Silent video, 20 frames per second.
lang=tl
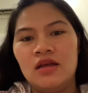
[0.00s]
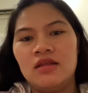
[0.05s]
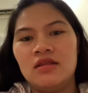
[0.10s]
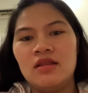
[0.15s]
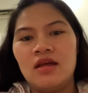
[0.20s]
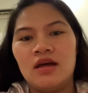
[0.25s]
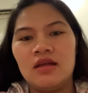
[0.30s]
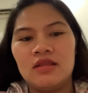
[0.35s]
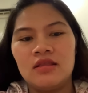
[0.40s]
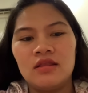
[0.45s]

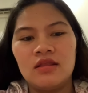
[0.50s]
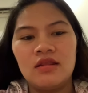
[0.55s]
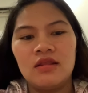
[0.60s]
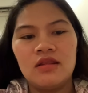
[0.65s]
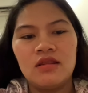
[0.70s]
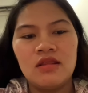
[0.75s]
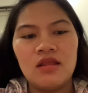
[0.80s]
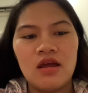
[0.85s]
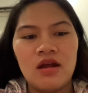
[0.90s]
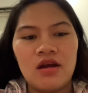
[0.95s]
That
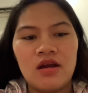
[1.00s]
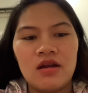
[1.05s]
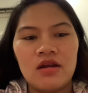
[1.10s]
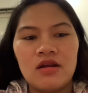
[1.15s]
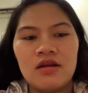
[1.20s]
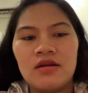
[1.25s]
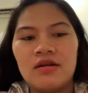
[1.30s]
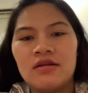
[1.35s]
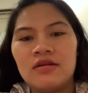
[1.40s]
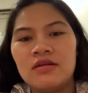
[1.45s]
they are
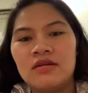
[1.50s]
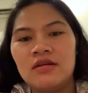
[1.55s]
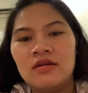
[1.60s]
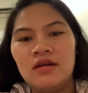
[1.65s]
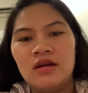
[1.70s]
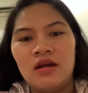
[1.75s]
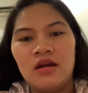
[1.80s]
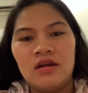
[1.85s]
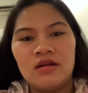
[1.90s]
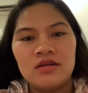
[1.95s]

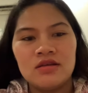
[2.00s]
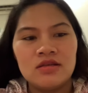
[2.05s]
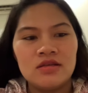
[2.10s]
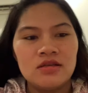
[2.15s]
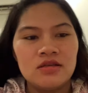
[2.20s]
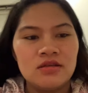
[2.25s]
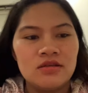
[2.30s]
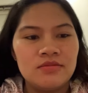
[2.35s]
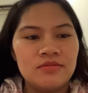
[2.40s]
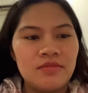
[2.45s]

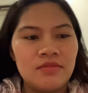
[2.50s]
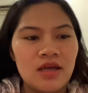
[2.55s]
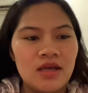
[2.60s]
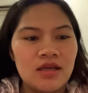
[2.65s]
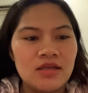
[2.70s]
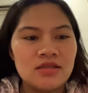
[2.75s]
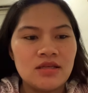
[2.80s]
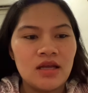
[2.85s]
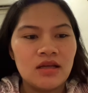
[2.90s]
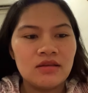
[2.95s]

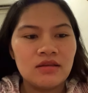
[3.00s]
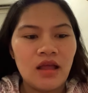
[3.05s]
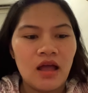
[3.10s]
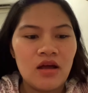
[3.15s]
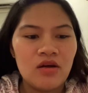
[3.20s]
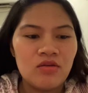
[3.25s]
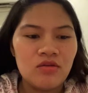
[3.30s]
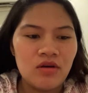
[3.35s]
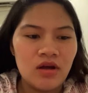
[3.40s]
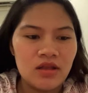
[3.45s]
may isang
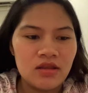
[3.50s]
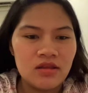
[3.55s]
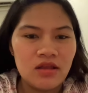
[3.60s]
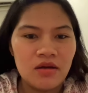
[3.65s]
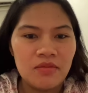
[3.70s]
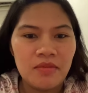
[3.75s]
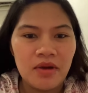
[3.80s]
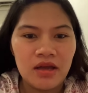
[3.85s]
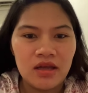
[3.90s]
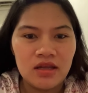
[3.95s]
taong
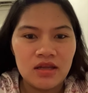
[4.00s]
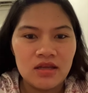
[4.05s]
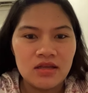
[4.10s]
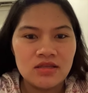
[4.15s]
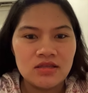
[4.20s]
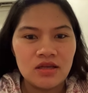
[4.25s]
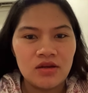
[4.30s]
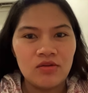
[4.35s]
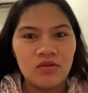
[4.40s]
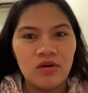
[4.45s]
handang makinig
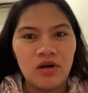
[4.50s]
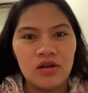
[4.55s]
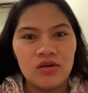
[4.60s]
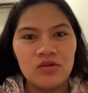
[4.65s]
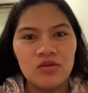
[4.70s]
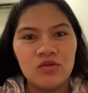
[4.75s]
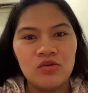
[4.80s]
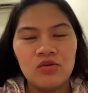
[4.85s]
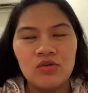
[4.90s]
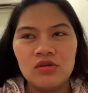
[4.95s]
sa kung ano
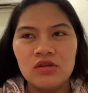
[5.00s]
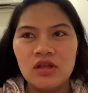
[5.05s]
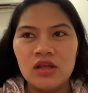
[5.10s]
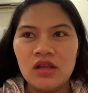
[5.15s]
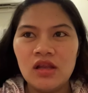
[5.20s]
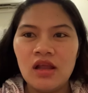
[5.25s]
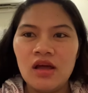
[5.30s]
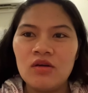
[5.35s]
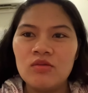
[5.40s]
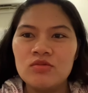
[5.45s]
yung hold
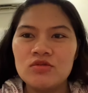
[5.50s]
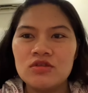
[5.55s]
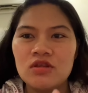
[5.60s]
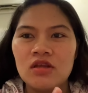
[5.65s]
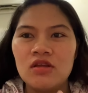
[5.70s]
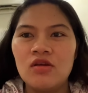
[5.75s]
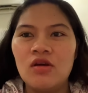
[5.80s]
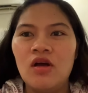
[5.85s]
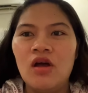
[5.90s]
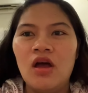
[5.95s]
nila, kumusta
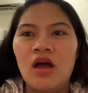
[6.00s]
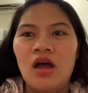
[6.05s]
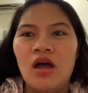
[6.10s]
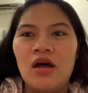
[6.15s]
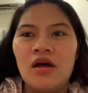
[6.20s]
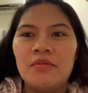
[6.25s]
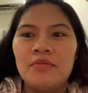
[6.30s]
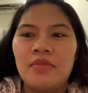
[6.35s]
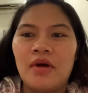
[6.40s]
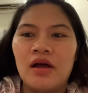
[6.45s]
niya,
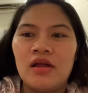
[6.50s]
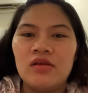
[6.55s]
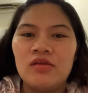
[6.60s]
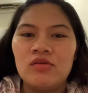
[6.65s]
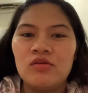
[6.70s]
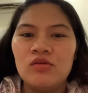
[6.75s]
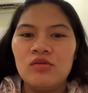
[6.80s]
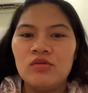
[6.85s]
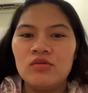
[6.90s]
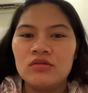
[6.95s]

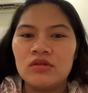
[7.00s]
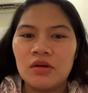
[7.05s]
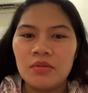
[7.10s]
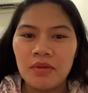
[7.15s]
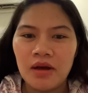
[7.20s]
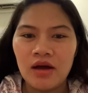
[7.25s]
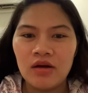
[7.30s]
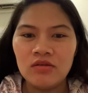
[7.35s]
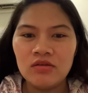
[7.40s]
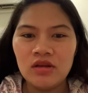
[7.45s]
paano yung
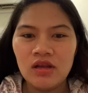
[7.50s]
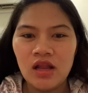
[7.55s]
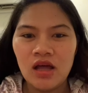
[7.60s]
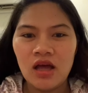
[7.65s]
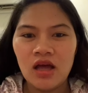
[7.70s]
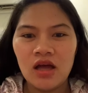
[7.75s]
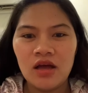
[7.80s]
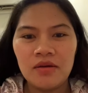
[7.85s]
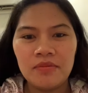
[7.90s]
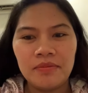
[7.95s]
trabaho
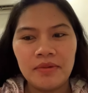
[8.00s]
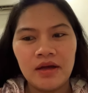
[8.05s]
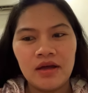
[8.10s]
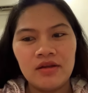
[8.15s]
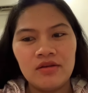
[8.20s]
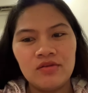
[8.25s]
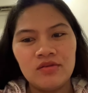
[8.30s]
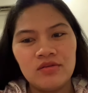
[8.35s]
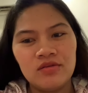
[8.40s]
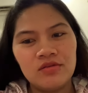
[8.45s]
nila,
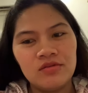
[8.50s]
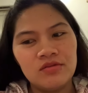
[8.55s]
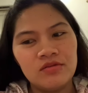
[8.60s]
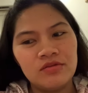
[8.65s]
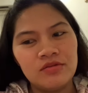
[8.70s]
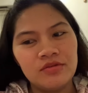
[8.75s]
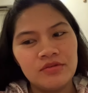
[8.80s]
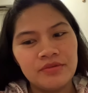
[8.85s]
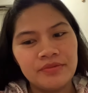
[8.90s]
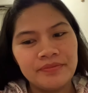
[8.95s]
paano
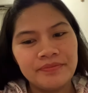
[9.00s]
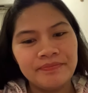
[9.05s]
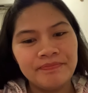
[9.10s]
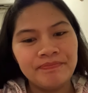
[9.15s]
yung